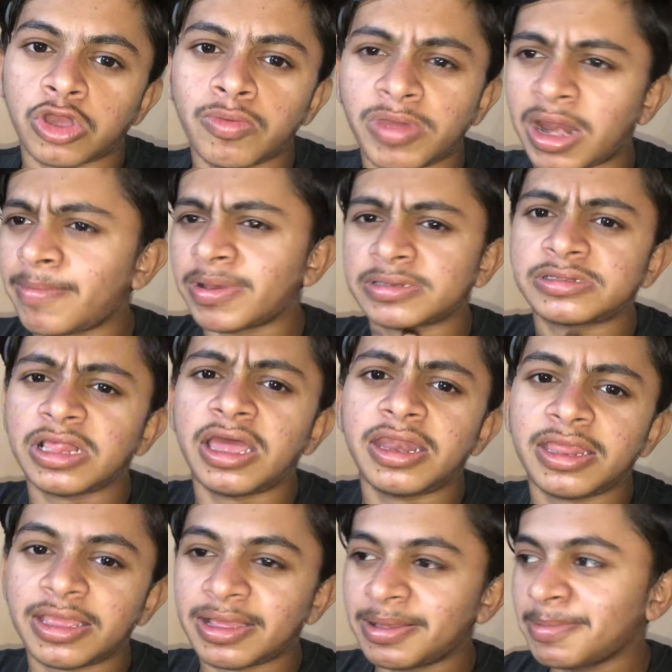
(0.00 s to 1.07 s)
तो मेरा मसला
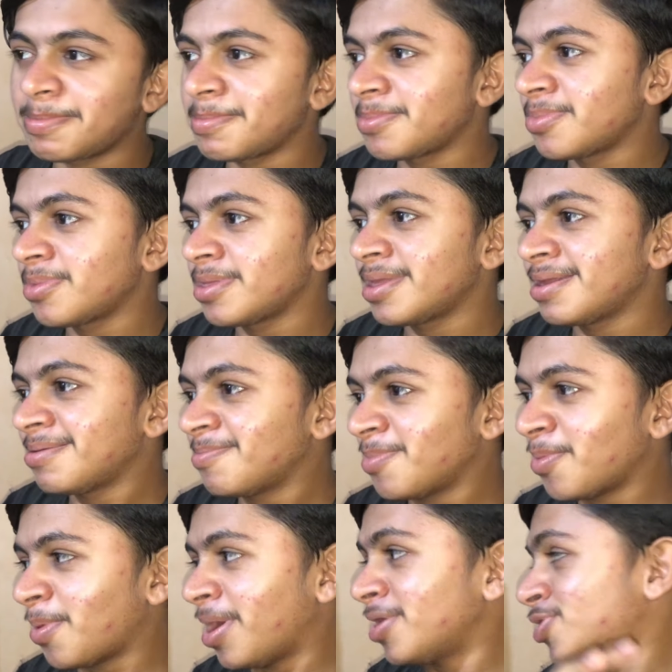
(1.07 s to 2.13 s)
नहीं
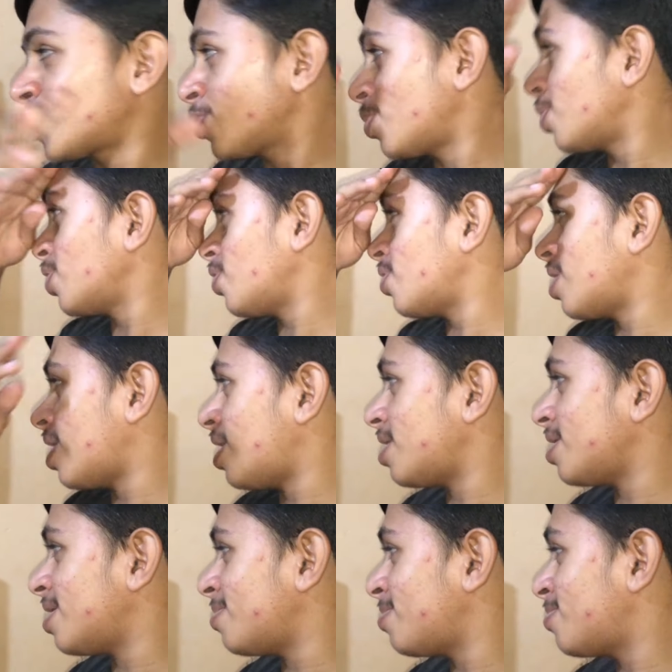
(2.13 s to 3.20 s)
भाई चुप हो जा रहा
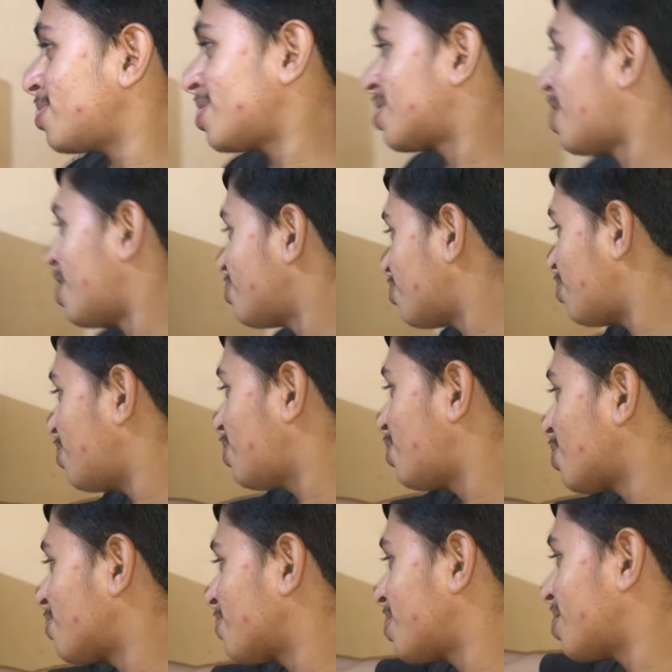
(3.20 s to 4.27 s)
रही है अभी मैं दिखा दूँ
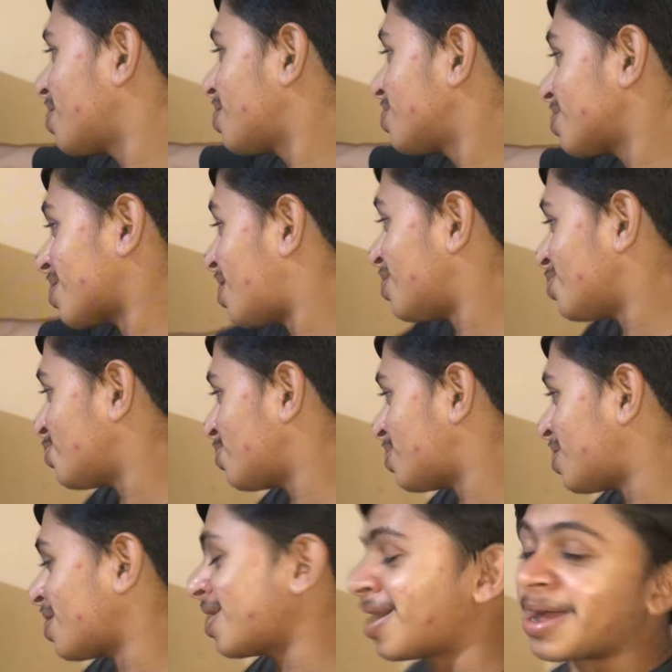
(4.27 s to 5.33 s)
लोग मैं दिखा दूँ फिर
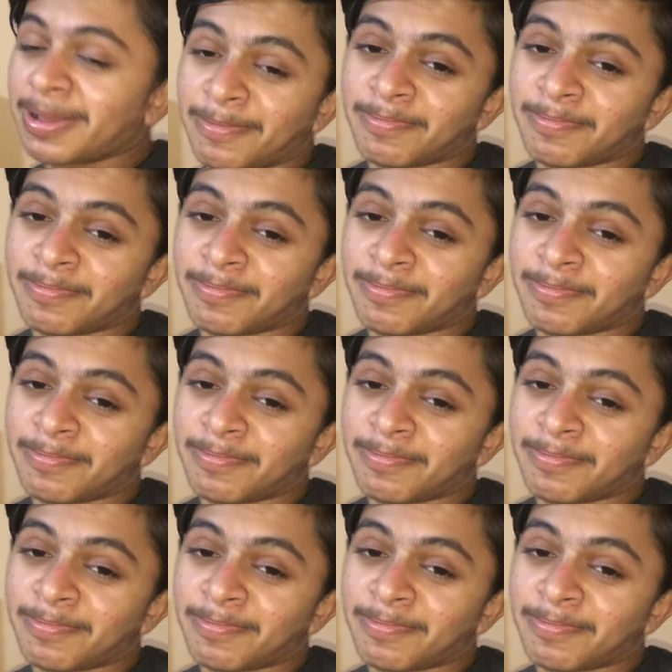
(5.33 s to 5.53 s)
नंगा